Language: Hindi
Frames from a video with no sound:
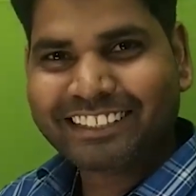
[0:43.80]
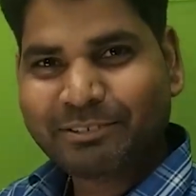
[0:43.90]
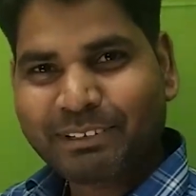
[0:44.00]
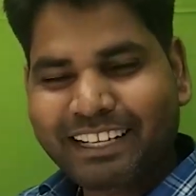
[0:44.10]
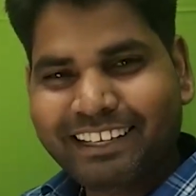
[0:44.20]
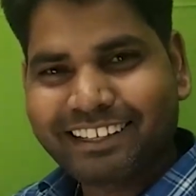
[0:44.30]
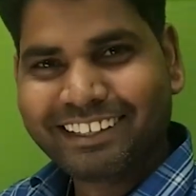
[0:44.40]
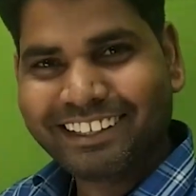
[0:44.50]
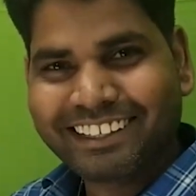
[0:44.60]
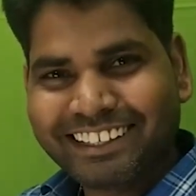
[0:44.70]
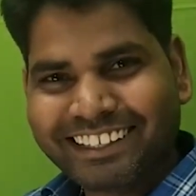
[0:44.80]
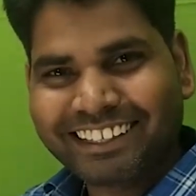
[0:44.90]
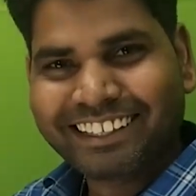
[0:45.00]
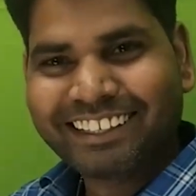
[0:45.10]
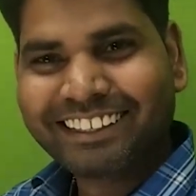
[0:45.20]
अरे ये
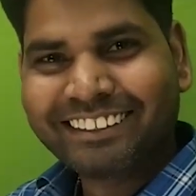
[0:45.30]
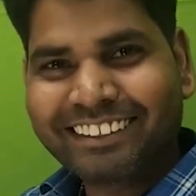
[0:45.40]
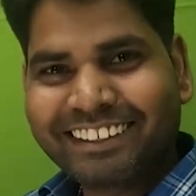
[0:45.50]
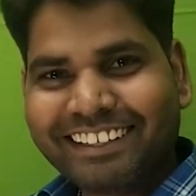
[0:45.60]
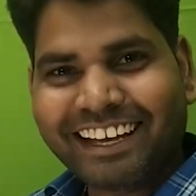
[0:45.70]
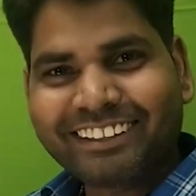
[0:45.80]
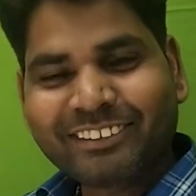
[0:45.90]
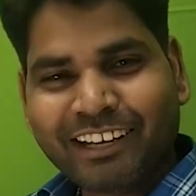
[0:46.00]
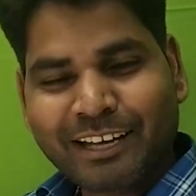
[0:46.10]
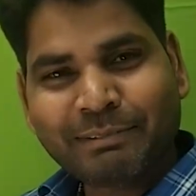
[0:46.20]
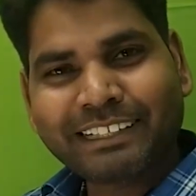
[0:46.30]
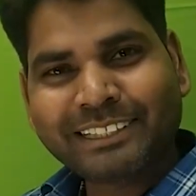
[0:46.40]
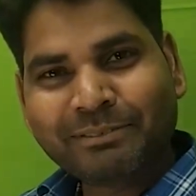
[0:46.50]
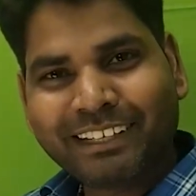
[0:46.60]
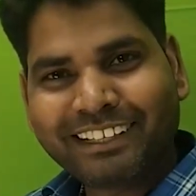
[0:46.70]
क्या कर रहे हो आप यही तो है हमारा
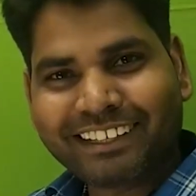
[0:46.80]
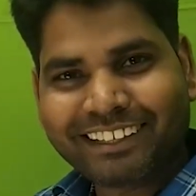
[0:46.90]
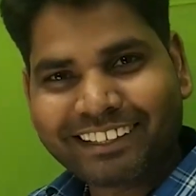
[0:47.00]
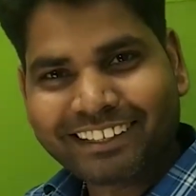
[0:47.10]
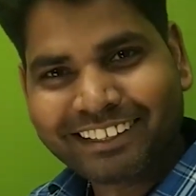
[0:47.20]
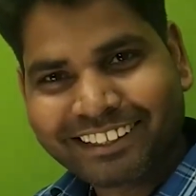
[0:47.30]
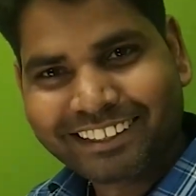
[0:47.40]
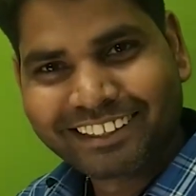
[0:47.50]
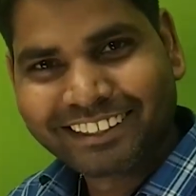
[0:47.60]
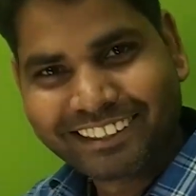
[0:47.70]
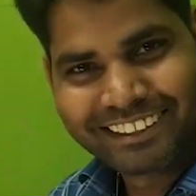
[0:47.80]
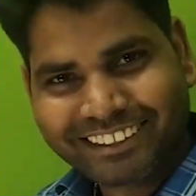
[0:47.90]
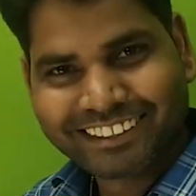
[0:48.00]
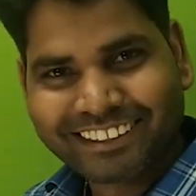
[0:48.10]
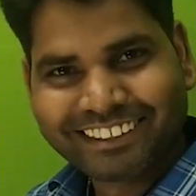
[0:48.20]
सिमिली नहीं नहीं ये तो
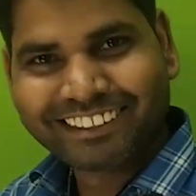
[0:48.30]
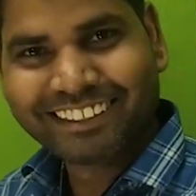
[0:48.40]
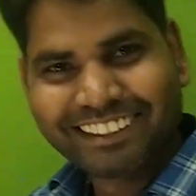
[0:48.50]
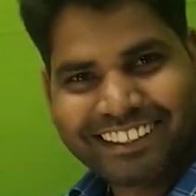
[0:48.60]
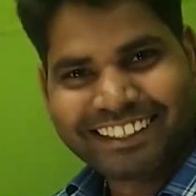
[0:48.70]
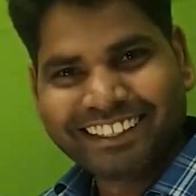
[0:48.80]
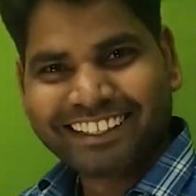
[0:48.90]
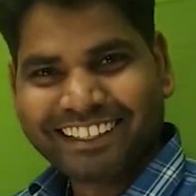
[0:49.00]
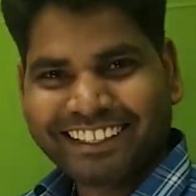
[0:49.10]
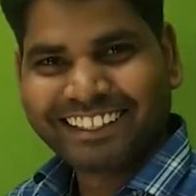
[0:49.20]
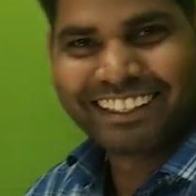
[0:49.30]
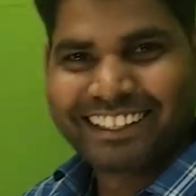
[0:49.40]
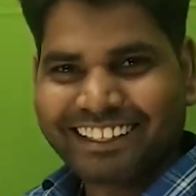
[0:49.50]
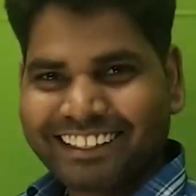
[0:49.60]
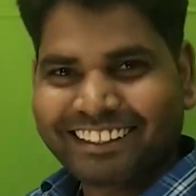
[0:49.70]
स्माइल होता है सिमिली नहीं अच्छा
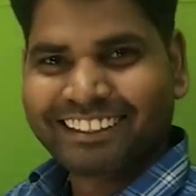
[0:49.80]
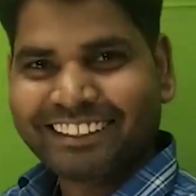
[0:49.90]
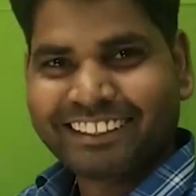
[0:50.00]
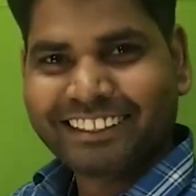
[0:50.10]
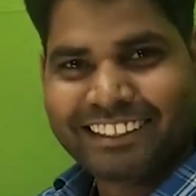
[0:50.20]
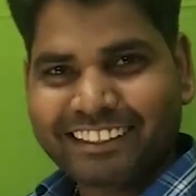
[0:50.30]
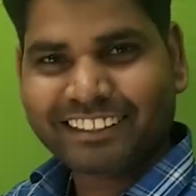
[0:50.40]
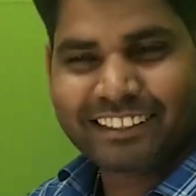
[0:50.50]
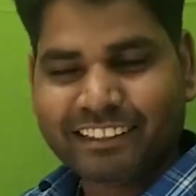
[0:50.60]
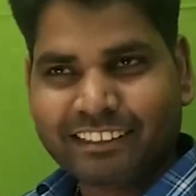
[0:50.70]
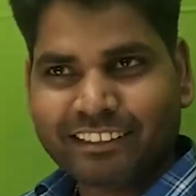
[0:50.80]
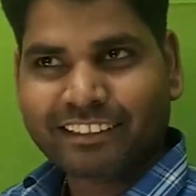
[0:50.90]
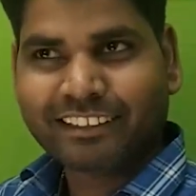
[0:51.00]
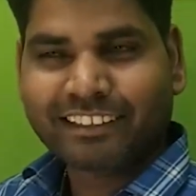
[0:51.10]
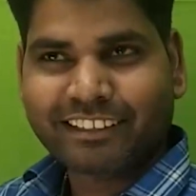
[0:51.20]
कभी हाइपर बुले सुना आपने
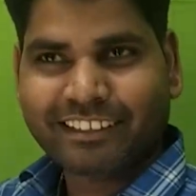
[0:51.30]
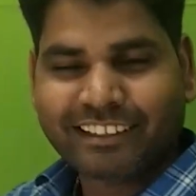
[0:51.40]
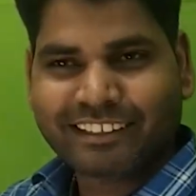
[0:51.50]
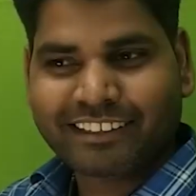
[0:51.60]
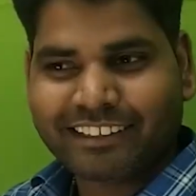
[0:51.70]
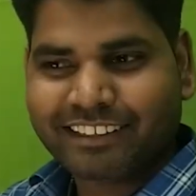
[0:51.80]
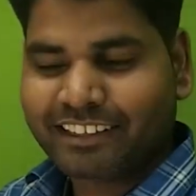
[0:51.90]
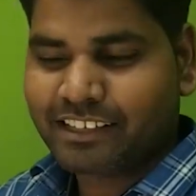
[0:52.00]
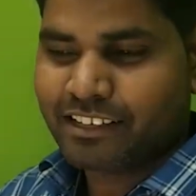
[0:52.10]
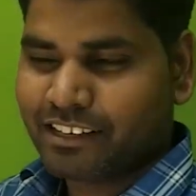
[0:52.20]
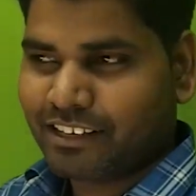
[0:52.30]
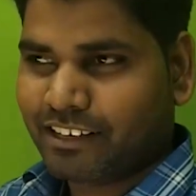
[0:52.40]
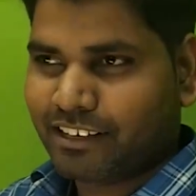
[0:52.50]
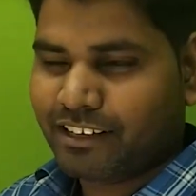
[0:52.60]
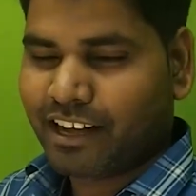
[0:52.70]
हाइपर बुले क्या होता है
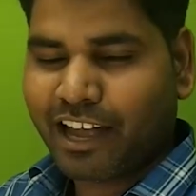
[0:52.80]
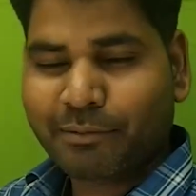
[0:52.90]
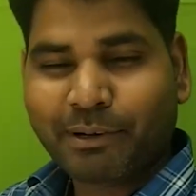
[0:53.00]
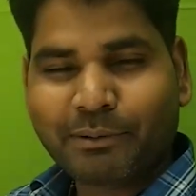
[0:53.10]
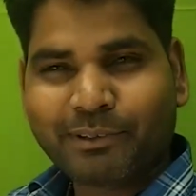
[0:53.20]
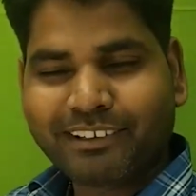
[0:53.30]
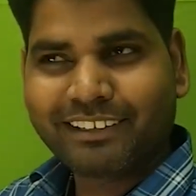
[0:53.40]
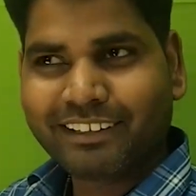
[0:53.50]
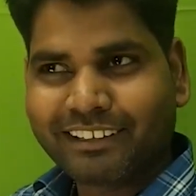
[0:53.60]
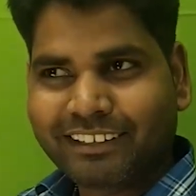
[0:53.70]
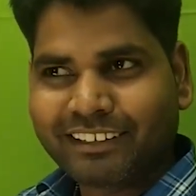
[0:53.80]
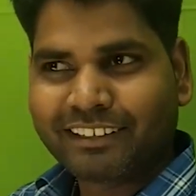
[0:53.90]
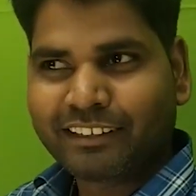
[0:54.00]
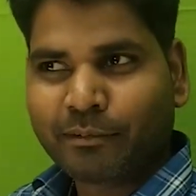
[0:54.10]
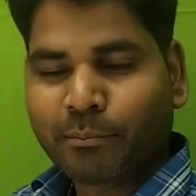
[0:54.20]
हाइपरबोल
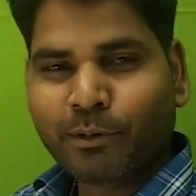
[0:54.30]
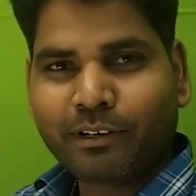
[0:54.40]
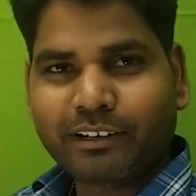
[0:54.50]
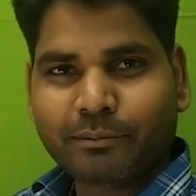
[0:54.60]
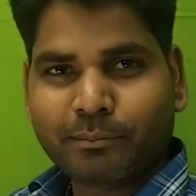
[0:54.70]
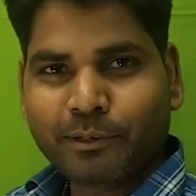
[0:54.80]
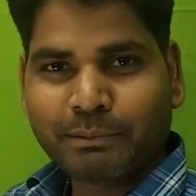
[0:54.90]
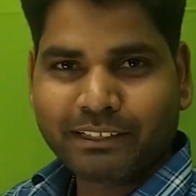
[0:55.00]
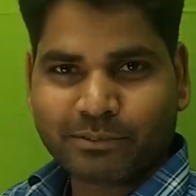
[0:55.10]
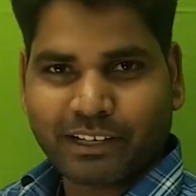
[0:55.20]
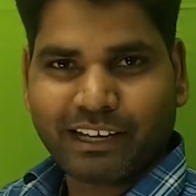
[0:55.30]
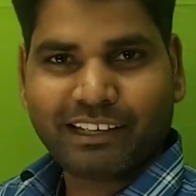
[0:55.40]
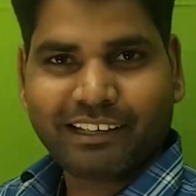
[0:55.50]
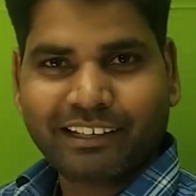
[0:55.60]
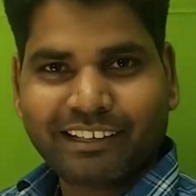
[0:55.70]
बुल बुल मैंने सुना
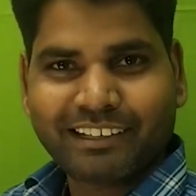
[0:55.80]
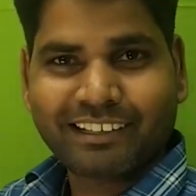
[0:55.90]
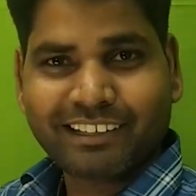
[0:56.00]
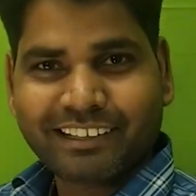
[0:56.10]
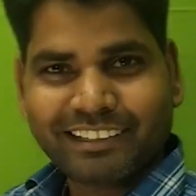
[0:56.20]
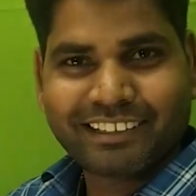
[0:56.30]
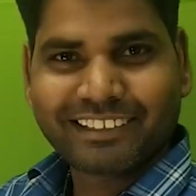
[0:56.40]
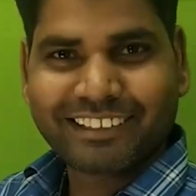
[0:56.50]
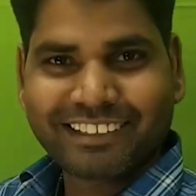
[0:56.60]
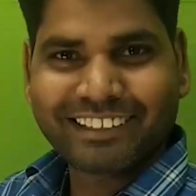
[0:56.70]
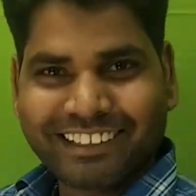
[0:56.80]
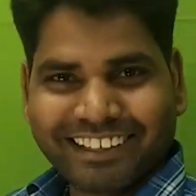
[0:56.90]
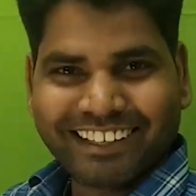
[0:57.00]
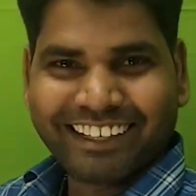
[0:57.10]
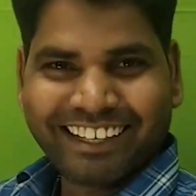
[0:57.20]
है रेड बुल सुना
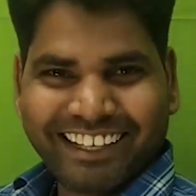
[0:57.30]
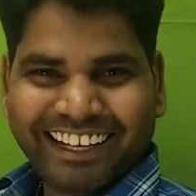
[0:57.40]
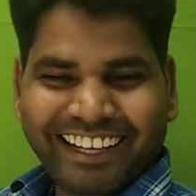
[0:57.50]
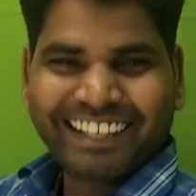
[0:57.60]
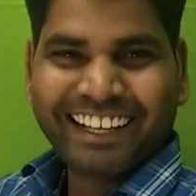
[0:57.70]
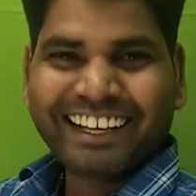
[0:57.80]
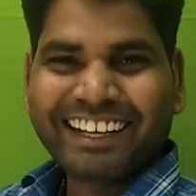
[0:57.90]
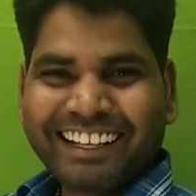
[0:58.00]
होगा आपने